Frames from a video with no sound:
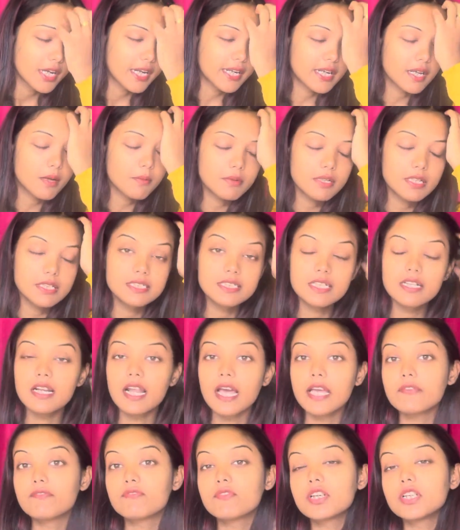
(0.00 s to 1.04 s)
এটা আমি নিজের
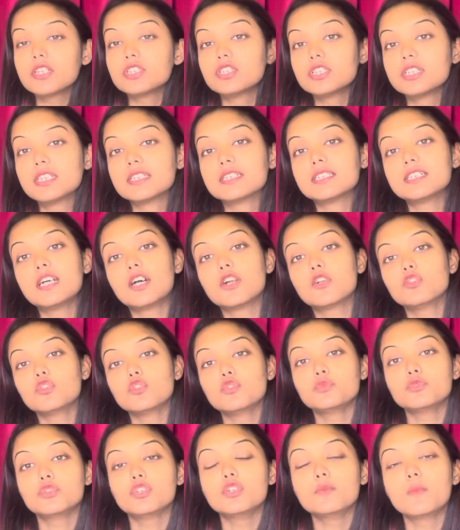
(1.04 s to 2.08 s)
লাইফ থেকে শিখেছি কারণ
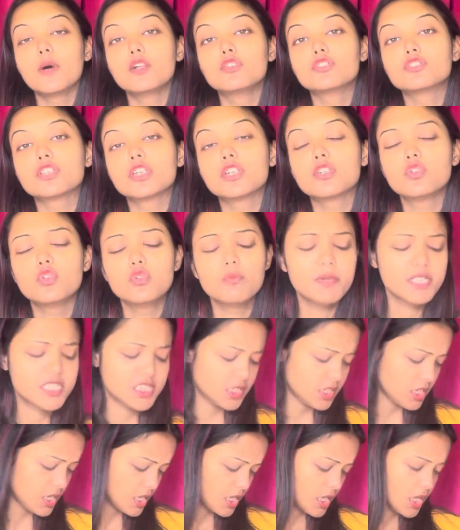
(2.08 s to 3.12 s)
তুমি যদি মানুষকে খুব
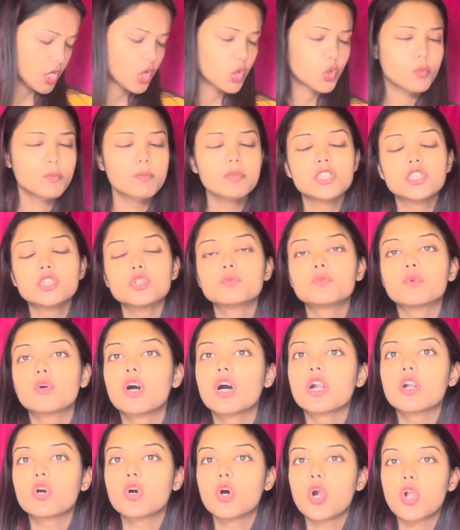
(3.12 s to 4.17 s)
বেশি খুব বেশি
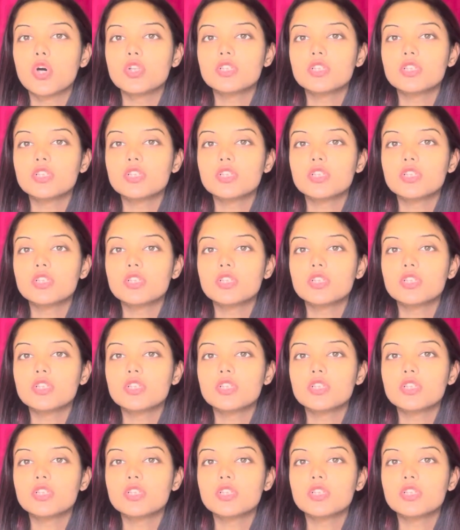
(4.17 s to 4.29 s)
উপকার করো